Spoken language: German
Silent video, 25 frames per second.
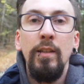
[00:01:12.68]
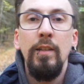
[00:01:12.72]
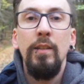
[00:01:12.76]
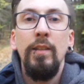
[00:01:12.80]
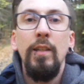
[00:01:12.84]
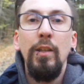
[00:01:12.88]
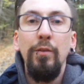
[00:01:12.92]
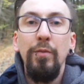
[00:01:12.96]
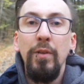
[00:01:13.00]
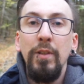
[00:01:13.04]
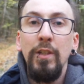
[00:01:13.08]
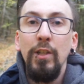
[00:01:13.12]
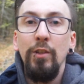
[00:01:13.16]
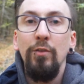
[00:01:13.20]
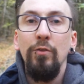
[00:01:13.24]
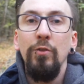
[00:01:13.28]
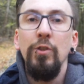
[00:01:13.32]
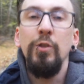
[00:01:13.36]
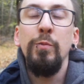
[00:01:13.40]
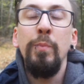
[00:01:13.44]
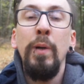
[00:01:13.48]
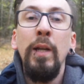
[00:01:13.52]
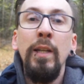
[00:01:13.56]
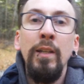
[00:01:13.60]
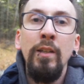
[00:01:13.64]
Das fand ich so
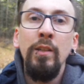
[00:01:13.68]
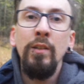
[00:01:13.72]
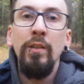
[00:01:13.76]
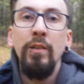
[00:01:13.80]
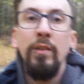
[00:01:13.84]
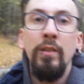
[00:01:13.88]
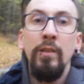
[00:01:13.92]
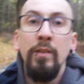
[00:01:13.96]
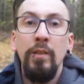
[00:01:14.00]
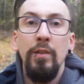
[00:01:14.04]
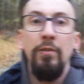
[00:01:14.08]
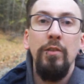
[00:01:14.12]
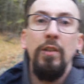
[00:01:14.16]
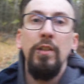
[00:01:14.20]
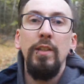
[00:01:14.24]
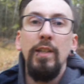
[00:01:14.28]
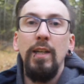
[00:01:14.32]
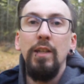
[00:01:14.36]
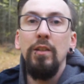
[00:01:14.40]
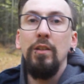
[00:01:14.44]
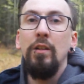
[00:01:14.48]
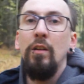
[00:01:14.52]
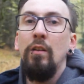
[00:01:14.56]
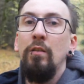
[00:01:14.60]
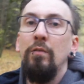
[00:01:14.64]
spannend, dass ich
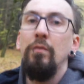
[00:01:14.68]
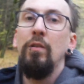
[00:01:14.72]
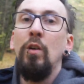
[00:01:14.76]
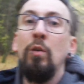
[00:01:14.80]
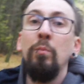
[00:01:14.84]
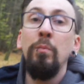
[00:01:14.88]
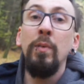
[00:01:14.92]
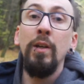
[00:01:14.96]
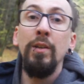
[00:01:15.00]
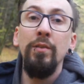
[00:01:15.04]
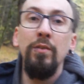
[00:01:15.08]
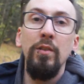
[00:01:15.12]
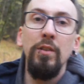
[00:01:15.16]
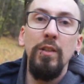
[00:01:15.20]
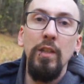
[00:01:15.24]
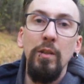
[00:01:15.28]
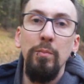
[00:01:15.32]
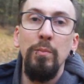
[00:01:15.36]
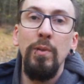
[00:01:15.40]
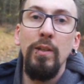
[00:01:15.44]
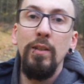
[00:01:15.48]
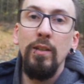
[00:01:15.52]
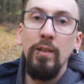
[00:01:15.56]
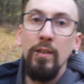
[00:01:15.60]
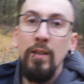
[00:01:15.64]
dachte, ach, warum machst du nicht
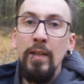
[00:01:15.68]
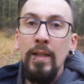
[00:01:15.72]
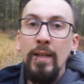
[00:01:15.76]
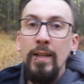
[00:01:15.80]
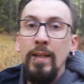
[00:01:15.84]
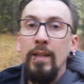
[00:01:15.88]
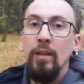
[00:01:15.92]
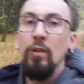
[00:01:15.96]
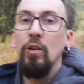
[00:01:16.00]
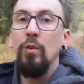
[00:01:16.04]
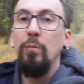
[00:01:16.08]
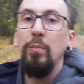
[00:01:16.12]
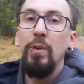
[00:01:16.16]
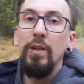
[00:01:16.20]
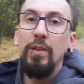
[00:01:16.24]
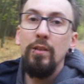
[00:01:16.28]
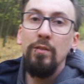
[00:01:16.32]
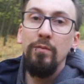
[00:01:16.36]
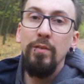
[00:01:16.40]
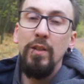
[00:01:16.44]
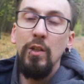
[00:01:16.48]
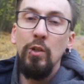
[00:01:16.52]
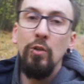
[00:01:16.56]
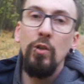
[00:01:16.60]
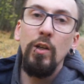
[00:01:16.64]
mal eine komplette
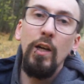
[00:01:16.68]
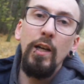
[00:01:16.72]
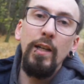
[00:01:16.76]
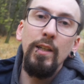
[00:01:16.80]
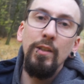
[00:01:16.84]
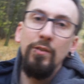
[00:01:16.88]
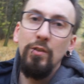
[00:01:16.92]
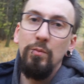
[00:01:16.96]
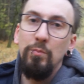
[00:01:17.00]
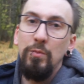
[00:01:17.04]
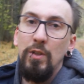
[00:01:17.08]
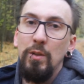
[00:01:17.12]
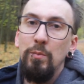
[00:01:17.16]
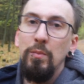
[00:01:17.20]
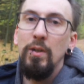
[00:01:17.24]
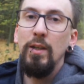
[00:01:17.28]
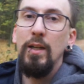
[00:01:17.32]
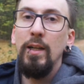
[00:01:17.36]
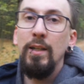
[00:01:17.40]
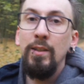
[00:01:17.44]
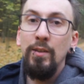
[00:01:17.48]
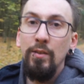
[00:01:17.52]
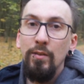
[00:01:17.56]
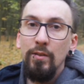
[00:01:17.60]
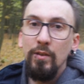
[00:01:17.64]
Videoreihe zum Thema
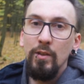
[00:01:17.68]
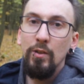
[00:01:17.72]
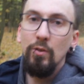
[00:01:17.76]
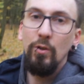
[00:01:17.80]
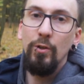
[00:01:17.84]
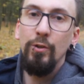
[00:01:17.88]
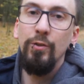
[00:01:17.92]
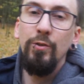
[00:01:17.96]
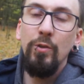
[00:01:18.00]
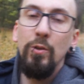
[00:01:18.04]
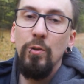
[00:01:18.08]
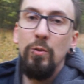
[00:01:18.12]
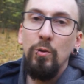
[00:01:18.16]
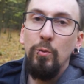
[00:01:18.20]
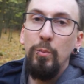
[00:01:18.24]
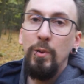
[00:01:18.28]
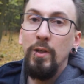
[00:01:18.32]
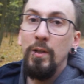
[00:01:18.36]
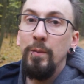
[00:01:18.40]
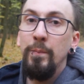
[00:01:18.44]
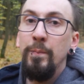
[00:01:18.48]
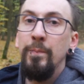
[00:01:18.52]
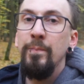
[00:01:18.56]
Grenzen in Osteuropa?